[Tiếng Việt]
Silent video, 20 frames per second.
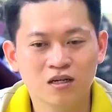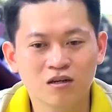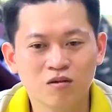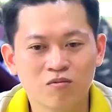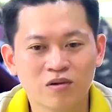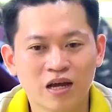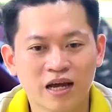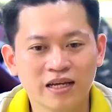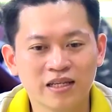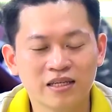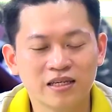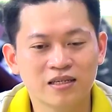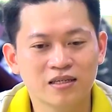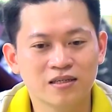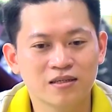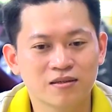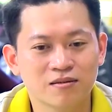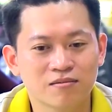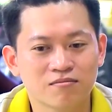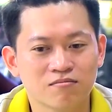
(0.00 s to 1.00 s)
cái lúc đấy
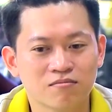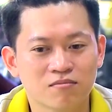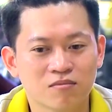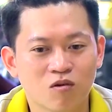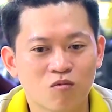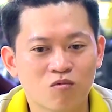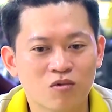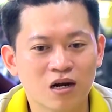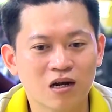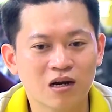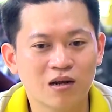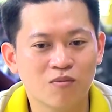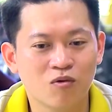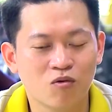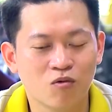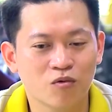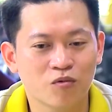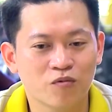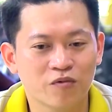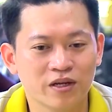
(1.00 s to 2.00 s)
thì cũng rất là
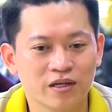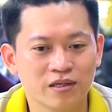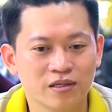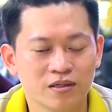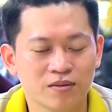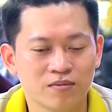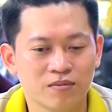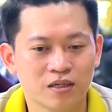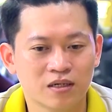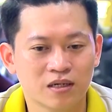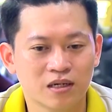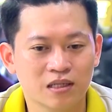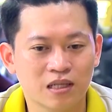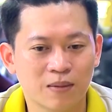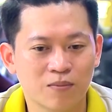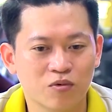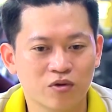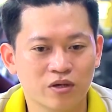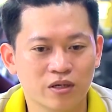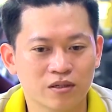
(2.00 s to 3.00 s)
buồn vì mình đã
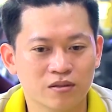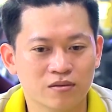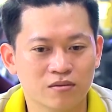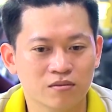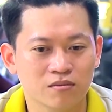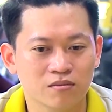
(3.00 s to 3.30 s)
tập luyện